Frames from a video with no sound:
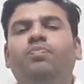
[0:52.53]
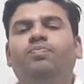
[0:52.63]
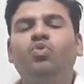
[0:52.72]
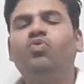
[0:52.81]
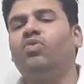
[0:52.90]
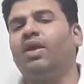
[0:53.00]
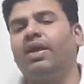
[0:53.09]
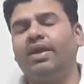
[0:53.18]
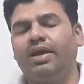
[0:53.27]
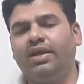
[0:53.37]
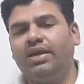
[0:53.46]
प्रूव
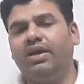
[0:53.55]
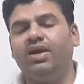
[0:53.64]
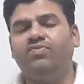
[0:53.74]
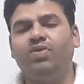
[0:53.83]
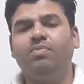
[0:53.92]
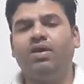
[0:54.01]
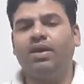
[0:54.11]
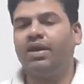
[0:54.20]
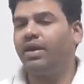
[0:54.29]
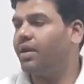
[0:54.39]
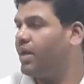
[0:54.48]
करने के लिए कंफर्म
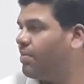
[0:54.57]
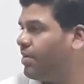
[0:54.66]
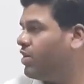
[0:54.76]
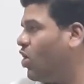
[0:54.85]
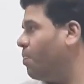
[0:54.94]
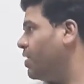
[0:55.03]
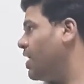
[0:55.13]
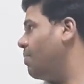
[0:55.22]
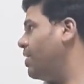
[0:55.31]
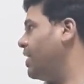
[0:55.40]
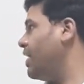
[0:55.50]
करने के लिए हम एक टॉपिक
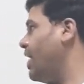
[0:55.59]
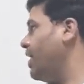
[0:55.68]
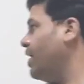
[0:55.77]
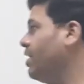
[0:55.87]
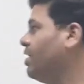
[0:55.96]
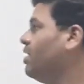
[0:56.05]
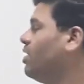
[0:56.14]
यहाँ पर लेके आए हैं